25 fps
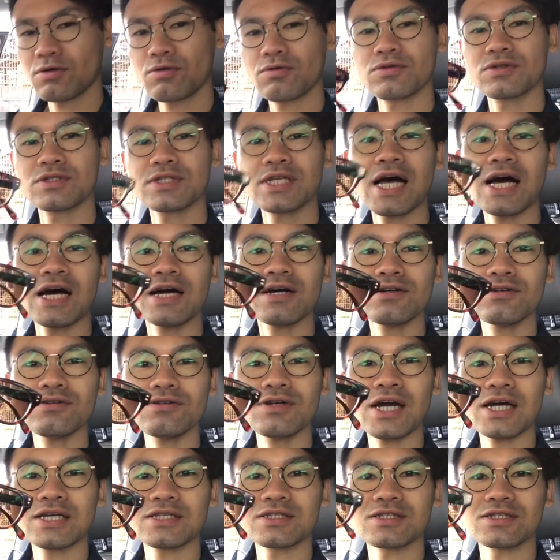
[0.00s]
この
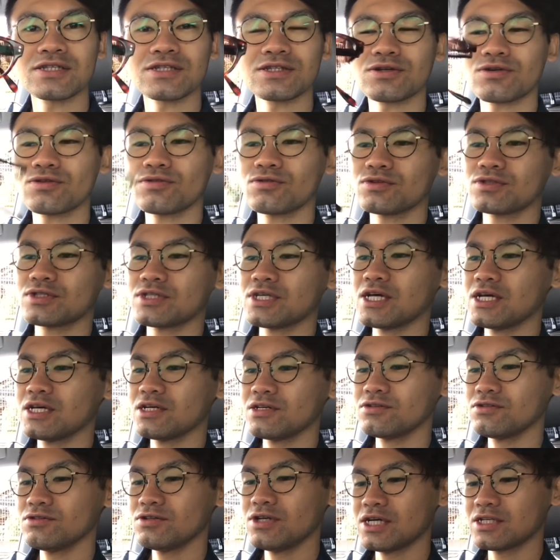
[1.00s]
サングラス、この
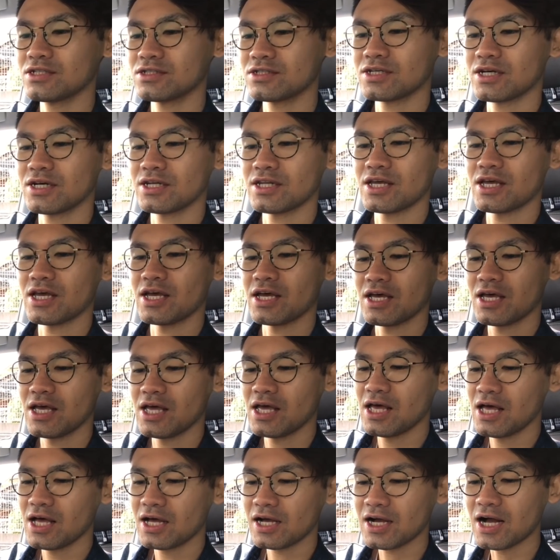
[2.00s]
サングラスがね、
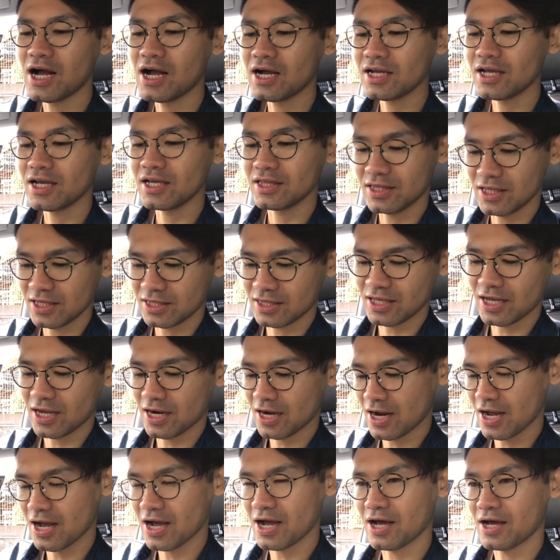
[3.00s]
かけて
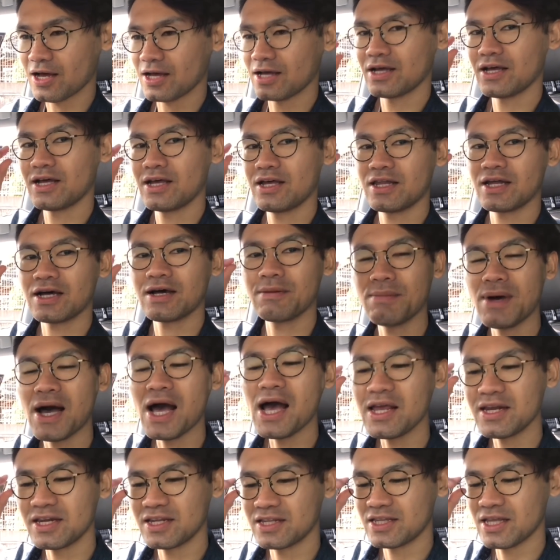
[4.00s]
たら、なんか
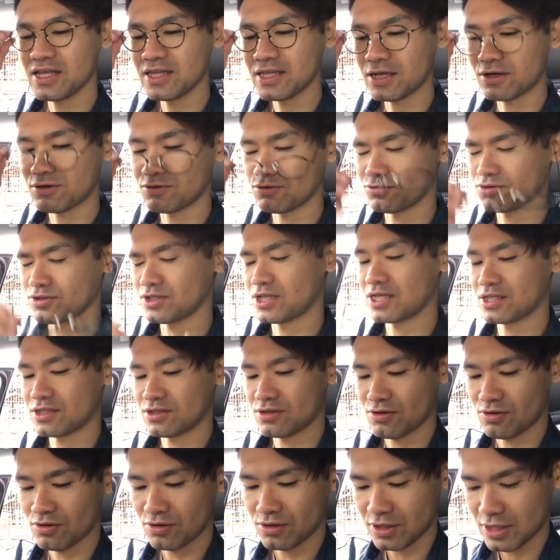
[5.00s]
前に出てくるんで
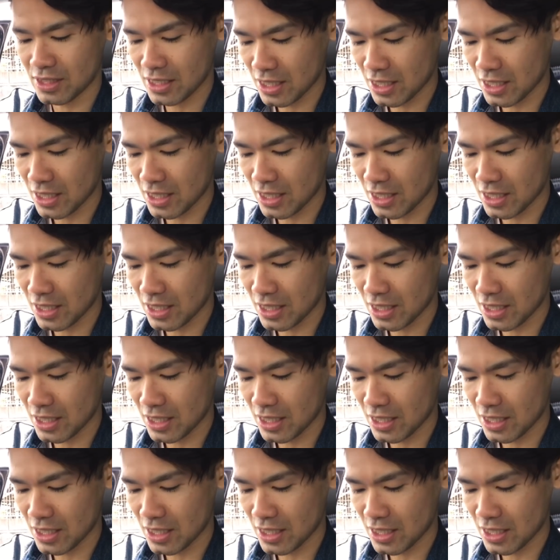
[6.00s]
すよ。